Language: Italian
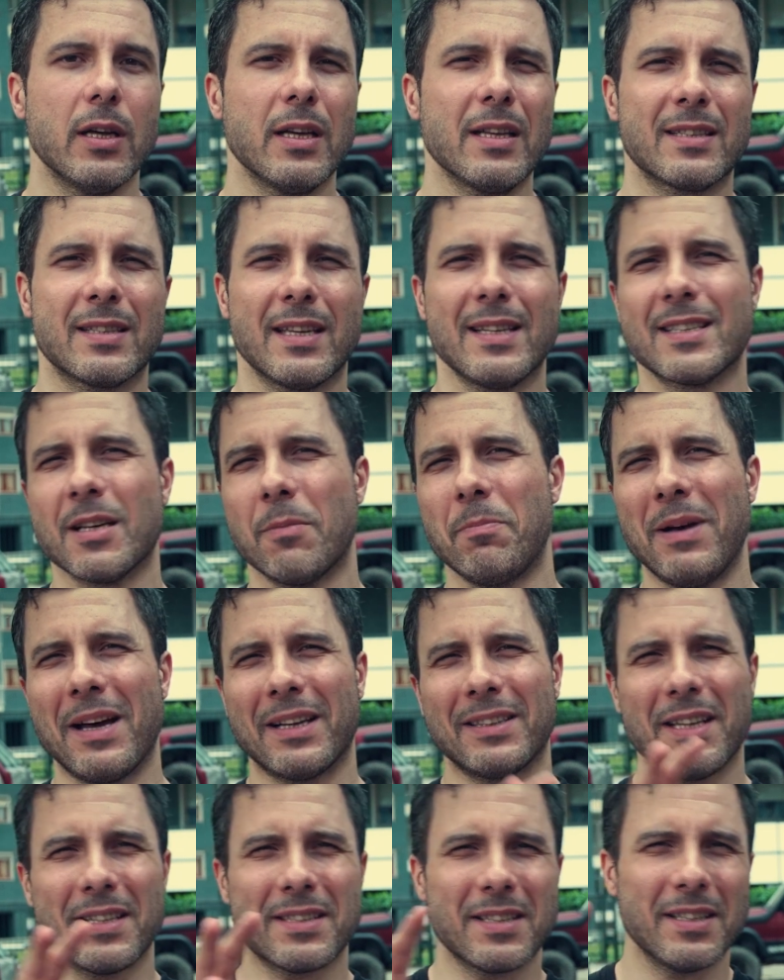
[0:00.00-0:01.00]
senza
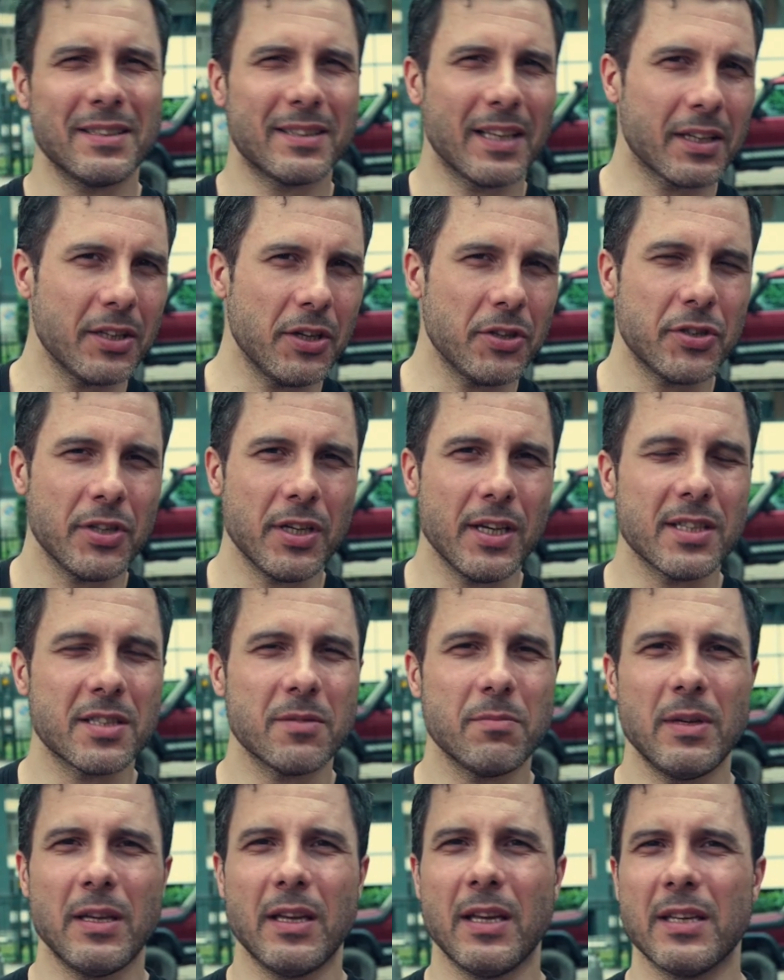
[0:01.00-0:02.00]
perdersi in
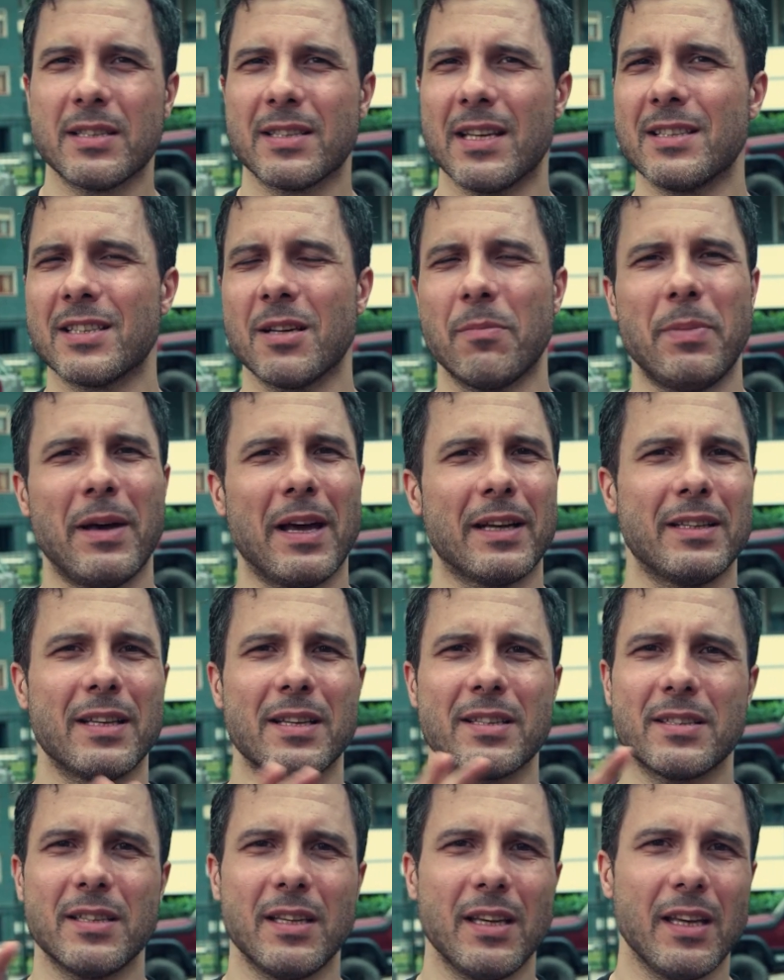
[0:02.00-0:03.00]
tecnicismi, senza
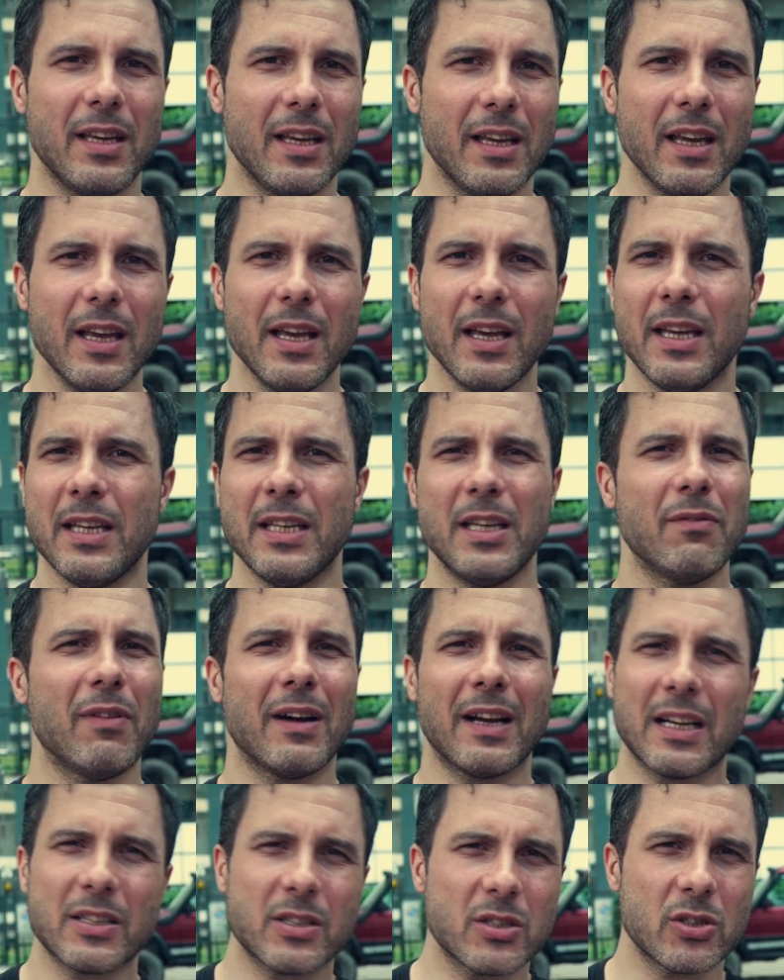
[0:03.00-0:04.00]
perdersi in
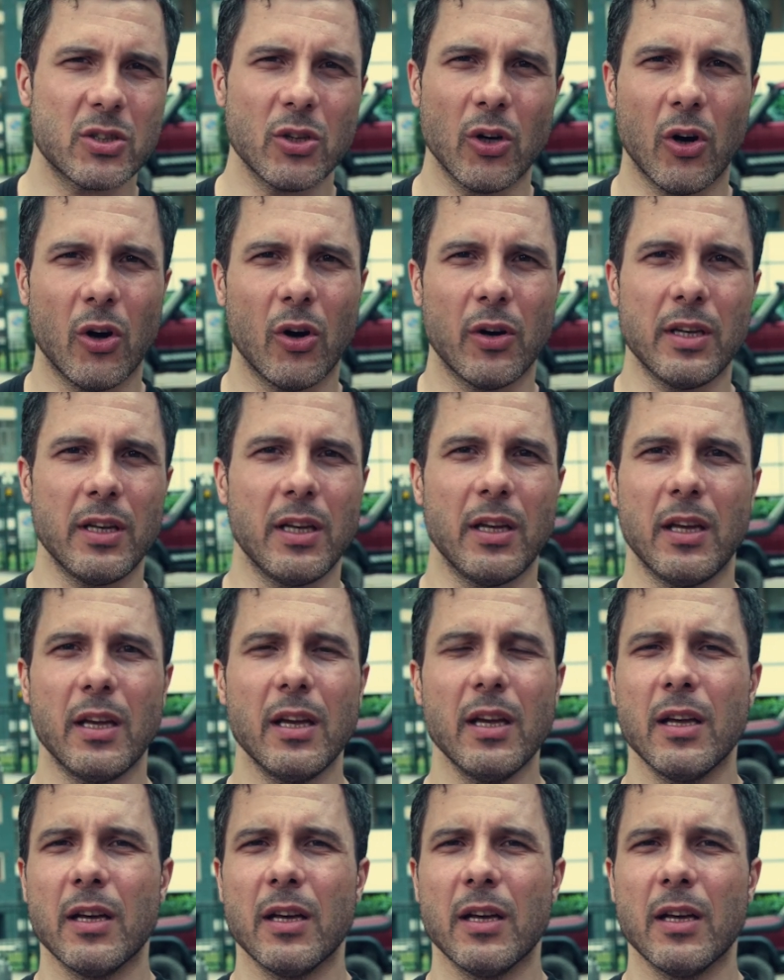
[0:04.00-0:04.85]
divagazioni,